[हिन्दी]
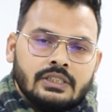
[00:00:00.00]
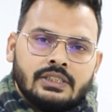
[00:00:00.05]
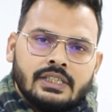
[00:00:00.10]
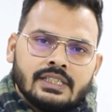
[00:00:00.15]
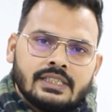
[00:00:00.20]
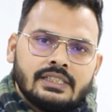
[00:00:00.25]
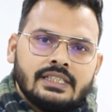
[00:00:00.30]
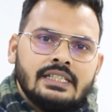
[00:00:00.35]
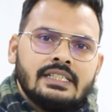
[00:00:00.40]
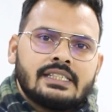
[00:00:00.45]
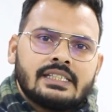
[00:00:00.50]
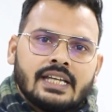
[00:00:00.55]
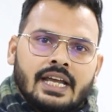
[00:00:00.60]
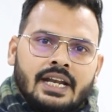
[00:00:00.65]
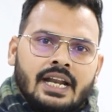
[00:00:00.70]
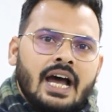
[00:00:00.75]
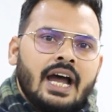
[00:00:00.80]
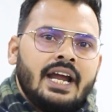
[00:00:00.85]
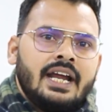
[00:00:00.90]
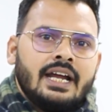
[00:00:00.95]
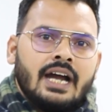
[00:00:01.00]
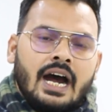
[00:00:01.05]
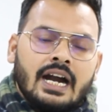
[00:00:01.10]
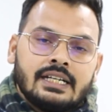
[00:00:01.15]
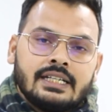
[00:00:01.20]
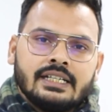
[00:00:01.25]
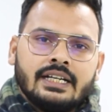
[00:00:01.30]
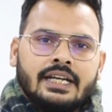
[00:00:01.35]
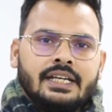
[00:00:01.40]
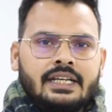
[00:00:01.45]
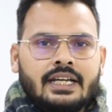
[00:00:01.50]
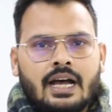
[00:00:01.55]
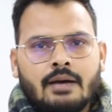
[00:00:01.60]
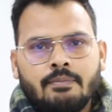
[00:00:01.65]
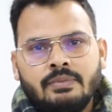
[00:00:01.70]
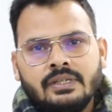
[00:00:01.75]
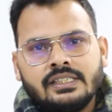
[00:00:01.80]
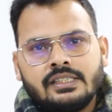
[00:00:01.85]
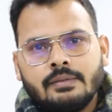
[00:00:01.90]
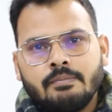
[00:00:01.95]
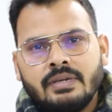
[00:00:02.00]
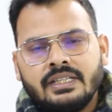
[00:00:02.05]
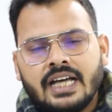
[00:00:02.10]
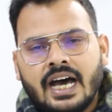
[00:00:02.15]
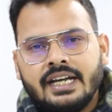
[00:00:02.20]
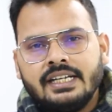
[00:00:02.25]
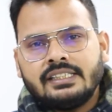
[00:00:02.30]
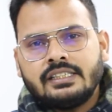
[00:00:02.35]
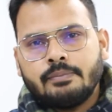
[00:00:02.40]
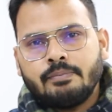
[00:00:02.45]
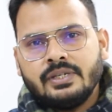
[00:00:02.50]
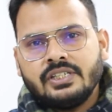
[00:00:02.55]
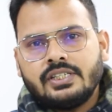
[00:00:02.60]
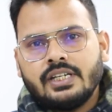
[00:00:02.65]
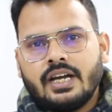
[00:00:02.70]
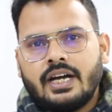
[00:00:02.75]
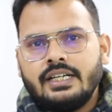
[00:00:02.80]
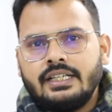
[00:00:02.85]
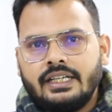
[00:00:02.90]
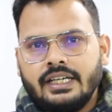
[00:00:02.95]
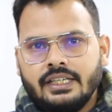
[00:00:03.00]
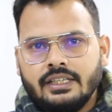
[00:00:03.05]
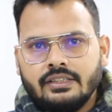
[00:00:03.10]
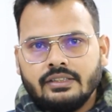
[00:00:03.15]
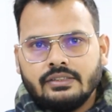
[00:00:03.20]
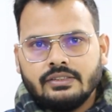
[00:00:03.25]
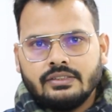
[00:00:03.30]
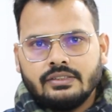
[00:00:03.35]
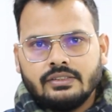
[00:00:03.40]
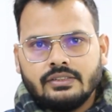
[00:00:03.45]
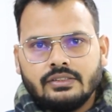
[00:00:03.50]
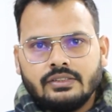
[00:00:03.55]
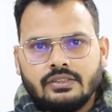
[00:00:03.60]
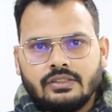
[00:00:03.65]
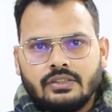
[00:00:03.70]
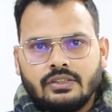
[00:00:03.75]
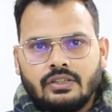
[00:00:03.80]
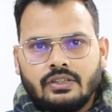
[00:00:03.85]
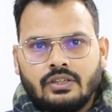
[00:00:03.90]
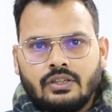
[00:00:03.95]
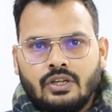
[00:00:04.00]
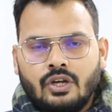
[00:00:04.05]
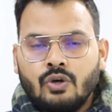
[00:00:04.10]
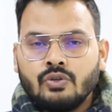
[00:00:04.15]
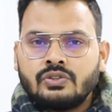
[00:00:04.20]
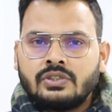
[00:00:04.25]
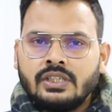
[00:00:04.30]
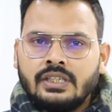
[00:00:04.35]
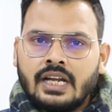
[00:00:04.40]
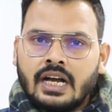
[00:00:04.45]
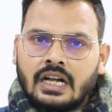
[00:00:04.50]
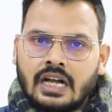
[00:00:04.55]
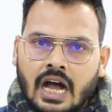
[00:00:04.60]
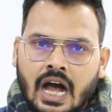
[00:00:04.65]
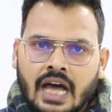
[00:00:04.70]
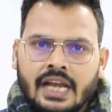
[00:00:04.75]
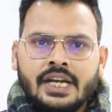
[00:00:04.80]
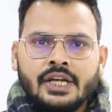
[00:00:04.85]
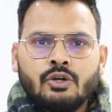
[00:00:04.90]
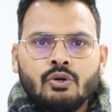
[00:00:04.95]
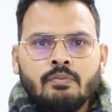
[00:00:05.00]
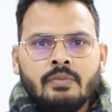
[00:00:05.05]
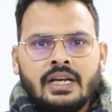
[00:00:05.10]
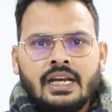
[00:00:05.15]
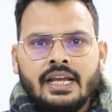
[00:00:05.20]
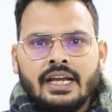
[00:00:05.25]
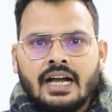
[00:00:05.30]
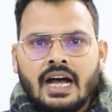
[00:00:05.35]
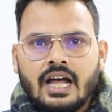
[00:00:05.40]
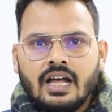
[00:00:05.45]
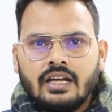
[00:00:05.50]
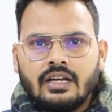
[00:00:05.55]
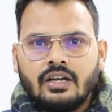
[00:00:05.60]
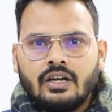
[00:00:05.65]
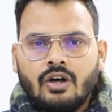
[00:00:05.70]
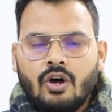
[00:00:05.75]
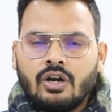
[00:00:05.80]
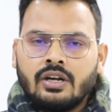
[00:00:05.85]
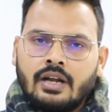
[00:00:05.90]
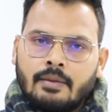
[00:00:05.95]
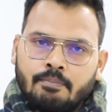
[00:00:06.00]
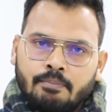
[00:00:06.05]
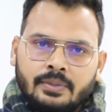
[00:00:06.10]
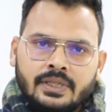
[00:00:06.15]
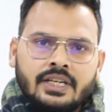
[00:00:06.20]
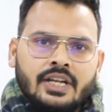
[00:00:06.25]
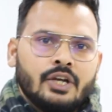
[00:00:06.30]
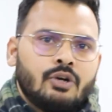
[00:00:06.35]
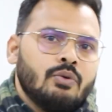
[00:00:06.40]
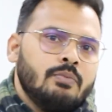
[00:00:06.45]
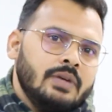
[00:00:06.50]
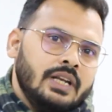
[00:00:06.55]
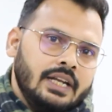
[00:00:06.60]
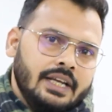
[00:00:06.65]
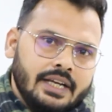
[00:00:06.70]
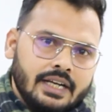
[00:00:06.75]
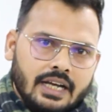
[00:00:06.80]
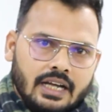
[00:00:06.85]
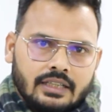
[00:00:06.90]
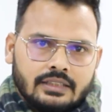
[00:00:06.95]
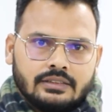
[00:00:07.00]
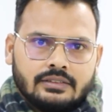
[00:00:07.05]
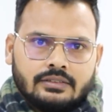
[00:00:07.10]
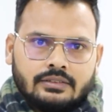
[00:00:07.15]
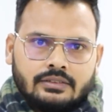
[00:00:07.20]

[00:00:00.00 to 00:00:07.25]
जिस दिन सेनाएं हट गई अपनी जिम्मेदारी से पीछे हट गई उस दिन ना खाने को मिलेगा और ना पीने को मिलेगा